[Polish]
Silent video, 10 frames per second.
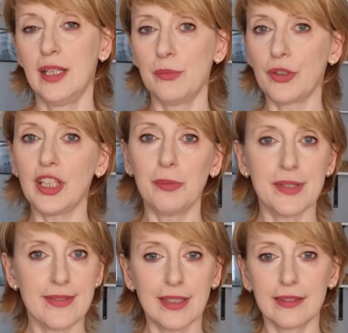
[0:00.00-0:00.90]
bogini
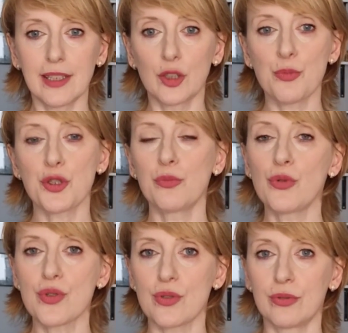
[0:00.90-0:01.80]
bezwzględnego
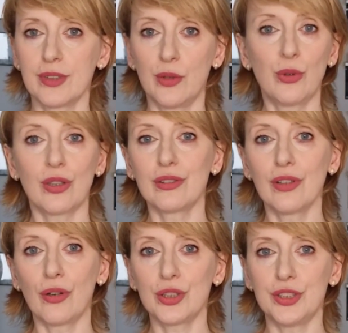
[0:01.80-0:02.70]
przymusu,
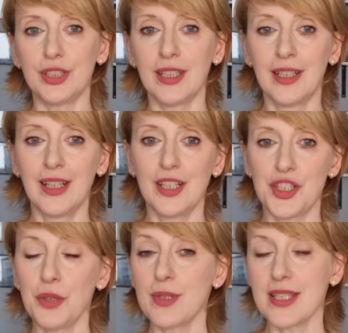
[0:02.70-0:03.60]
nieuchronności,
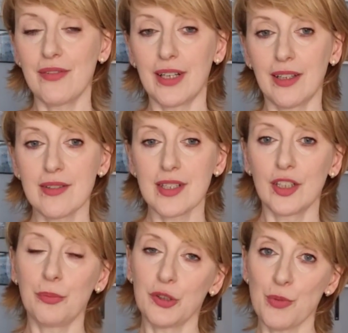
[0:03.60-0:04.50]
siły zniewalającej
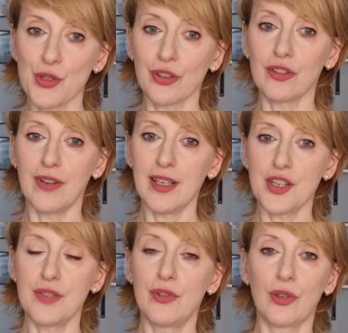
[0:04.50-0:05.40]
do podporządkowania
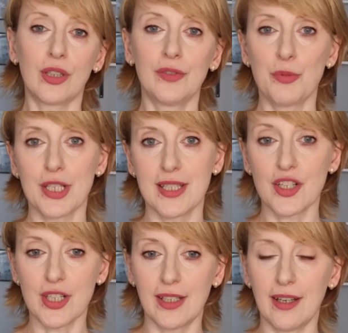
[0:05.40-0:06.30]
się wyrokowi
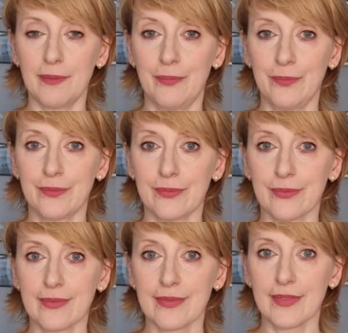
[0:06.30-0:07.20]
przeznaczenia.
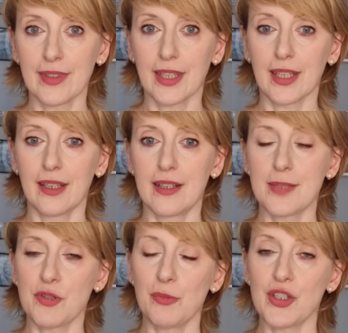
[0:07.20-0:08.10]
Z
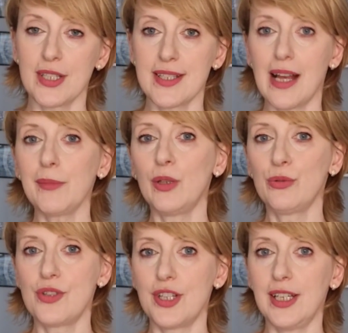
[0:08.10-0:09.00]
Sprzymierzeńcami
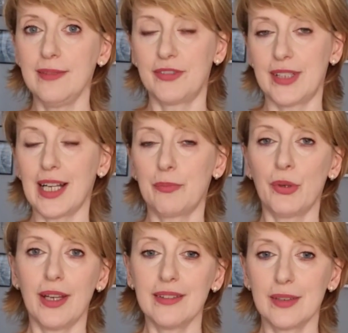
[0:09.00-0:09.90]
ludzi w tak
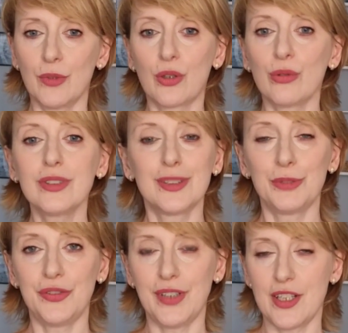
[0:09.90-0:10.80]
pojętym
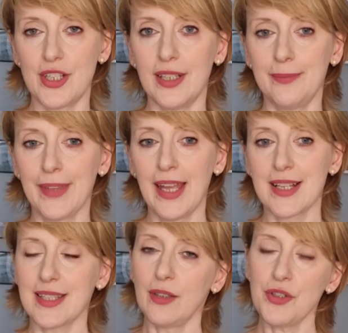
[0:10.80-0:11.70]
okrutnym świecie
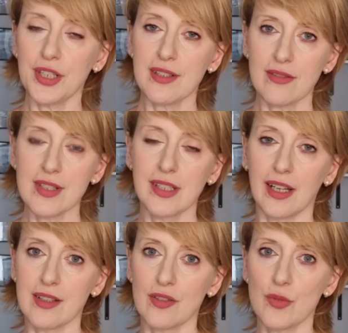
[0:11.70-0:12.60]
stają się chcąc
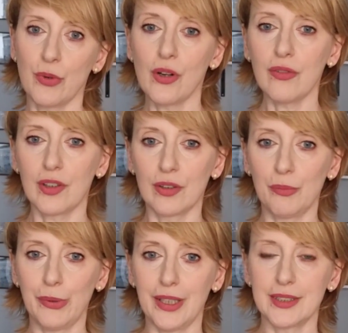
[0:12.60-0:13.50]
nie chcąc bogowie
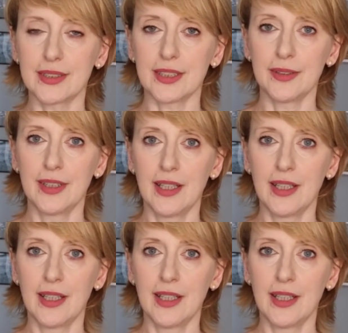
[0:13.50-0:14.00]
olimpijscy,